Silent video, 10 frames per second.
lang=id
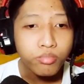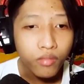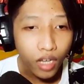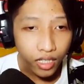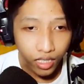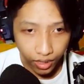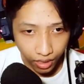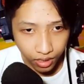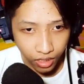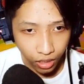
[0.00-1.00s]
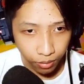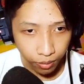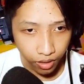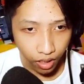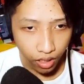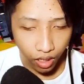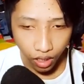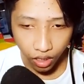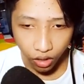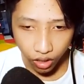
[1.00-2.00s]
Kayaknya kita kesini teman-teman ya, ya
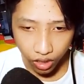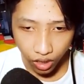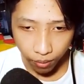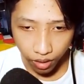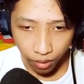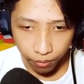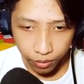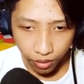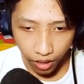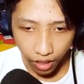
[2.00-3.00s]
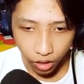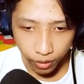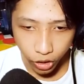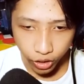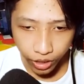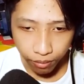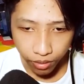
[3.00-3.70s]
enggak? Oke, oh, kita bakal Bismillahirrahmanirrahim.